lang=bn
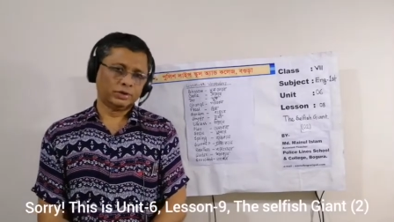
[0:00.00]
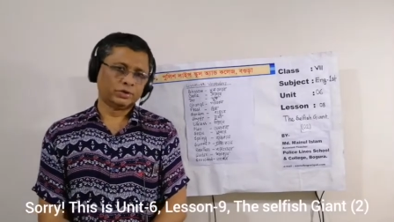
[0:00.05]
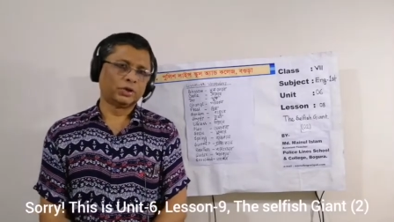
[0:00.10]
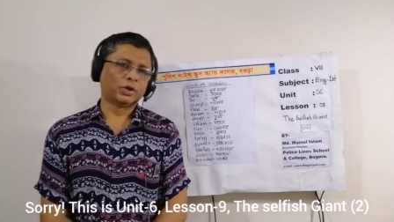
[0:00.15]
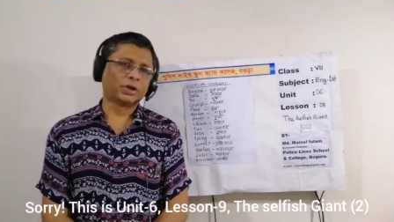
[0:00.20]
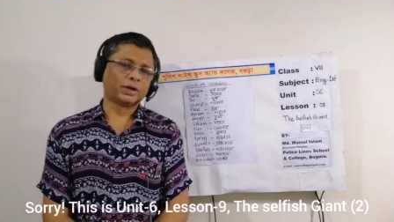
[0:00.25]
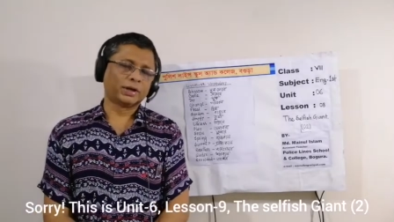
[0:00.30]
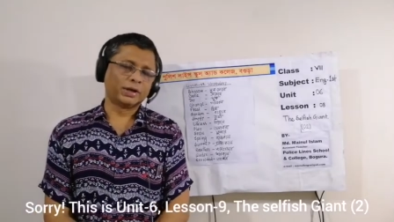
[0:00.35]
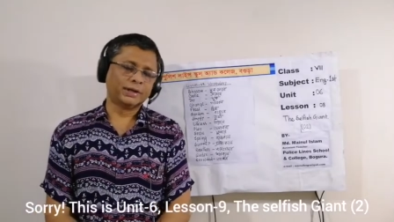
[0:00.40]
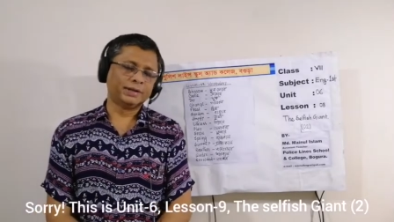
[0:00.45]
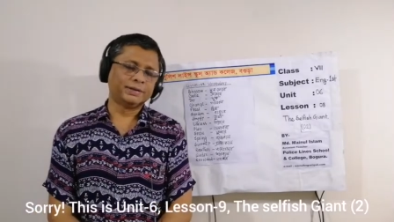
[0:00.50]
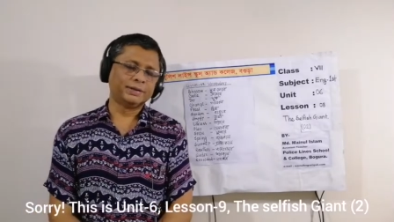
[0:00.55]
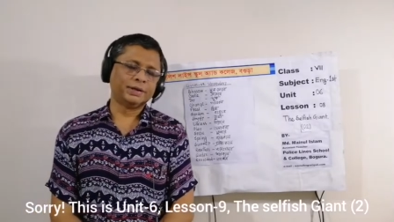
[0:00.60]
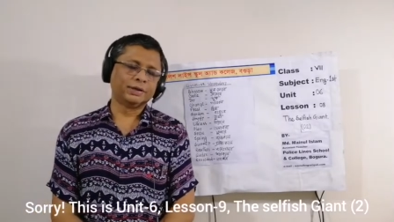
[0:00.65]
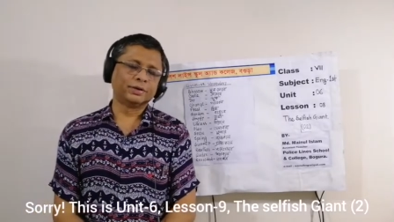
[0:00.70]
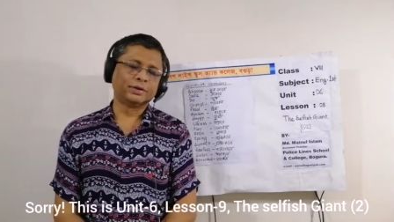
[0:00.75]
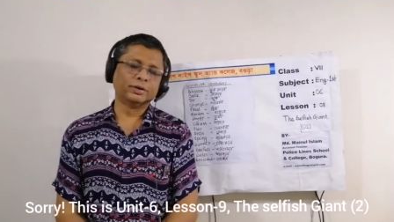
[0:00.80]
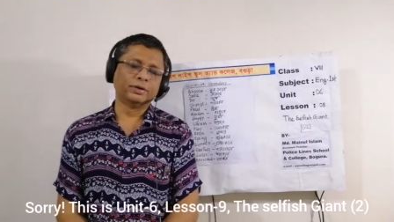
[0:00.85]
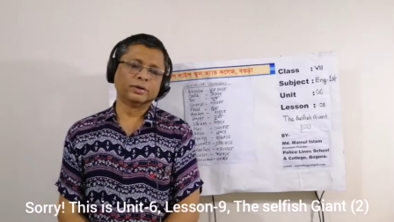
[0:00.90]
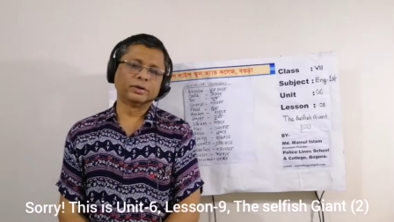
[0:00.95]
সহকারী
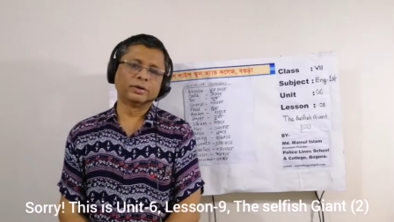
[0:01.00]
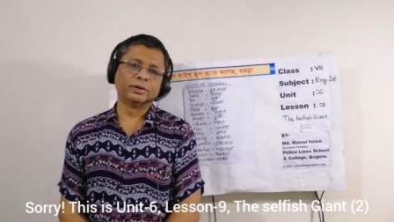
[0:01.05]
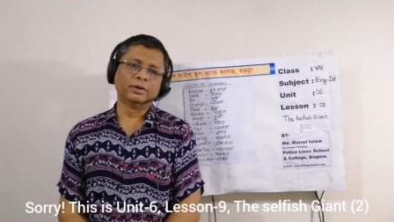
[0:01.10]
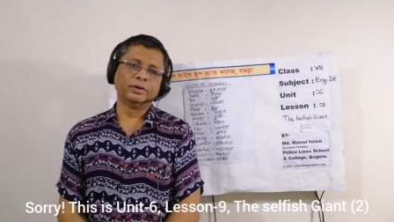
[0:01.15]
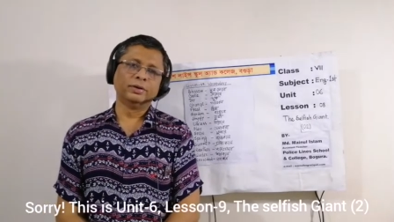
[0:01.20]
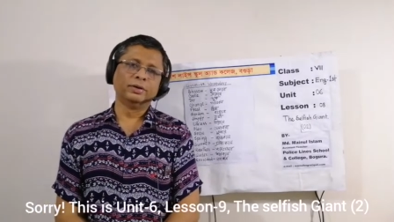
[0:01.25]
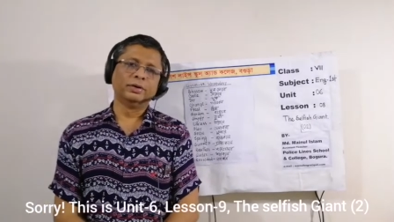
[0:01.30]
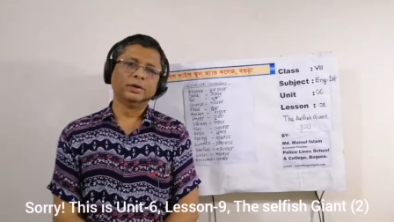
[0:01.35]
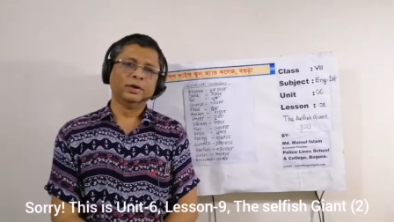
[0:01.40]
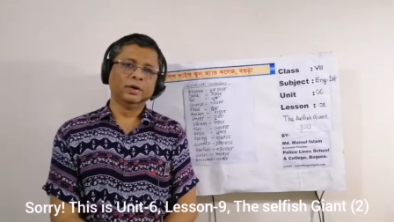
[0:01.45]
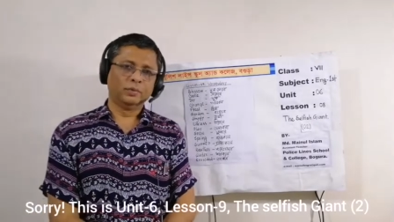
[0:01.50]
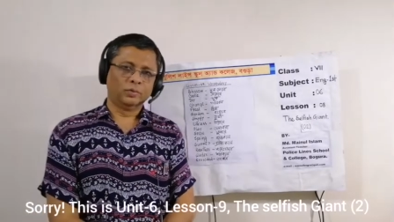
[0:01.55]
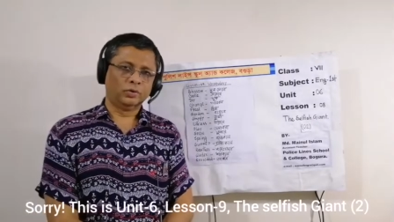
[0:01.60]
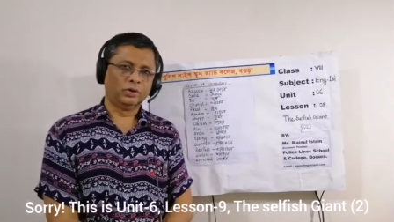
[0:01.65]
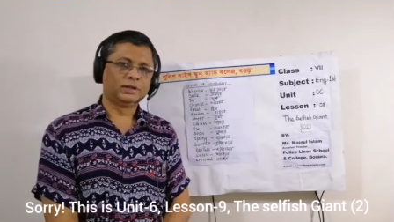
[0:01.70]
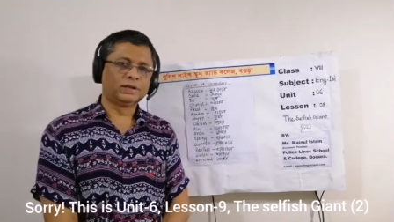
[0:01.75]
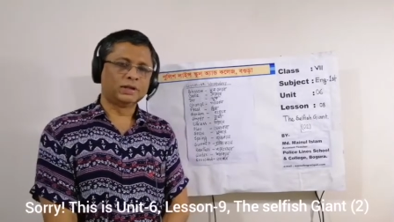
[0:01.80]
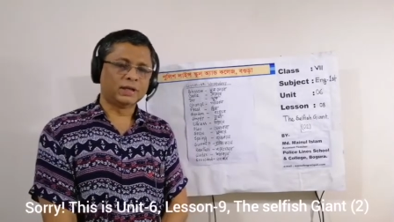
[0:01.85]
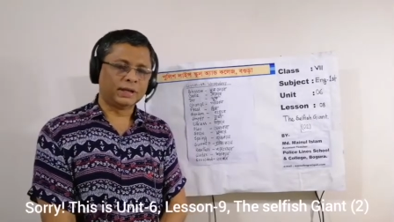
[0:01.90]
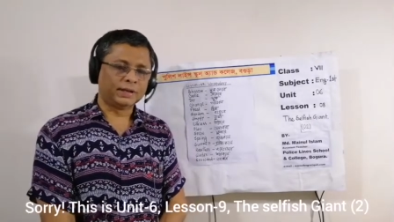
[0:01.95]
শিক্ষক
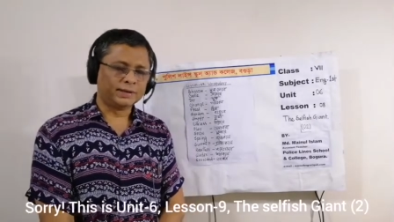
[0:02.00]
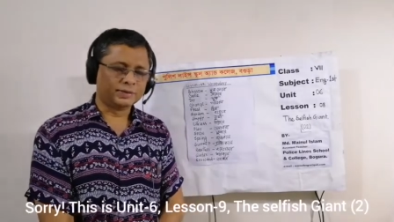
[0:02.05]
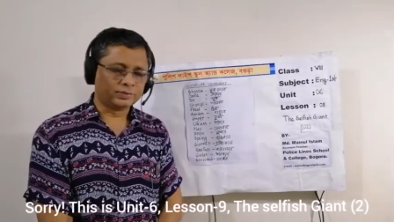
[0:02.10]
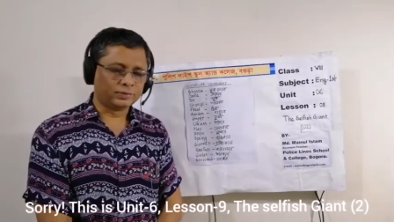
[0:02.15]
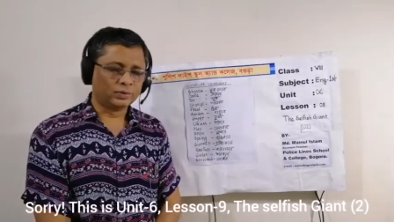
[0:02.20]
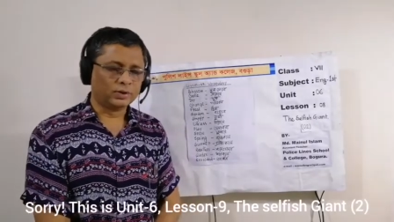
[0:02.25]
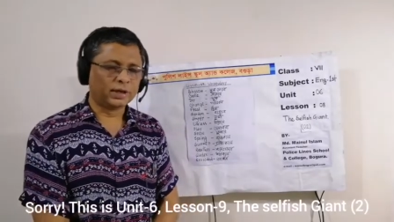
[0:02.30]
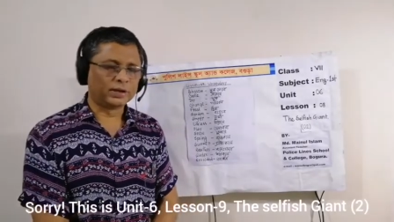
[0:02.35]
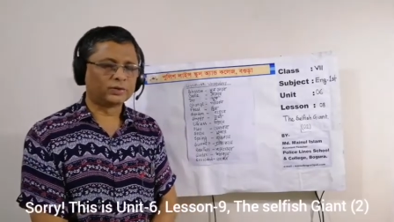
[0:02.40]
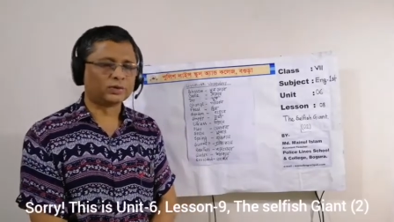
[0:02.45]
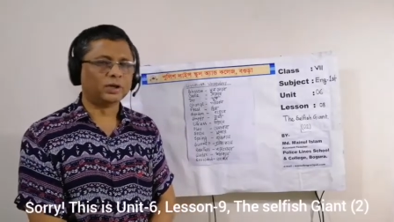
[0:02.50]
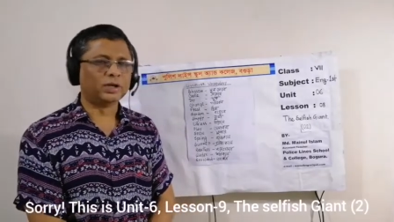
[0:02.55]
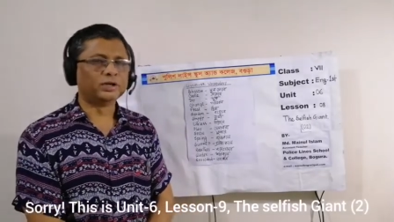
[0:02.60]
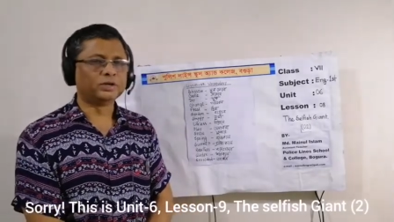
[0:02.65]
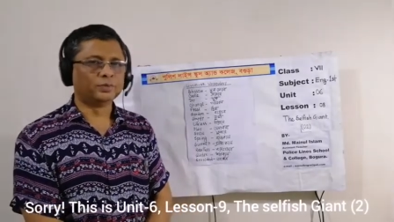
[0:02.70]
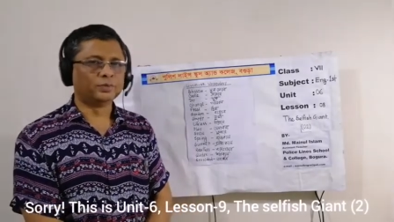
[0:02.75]
পুলিশ লাইন স্কুল অ্যান্ড কলেজ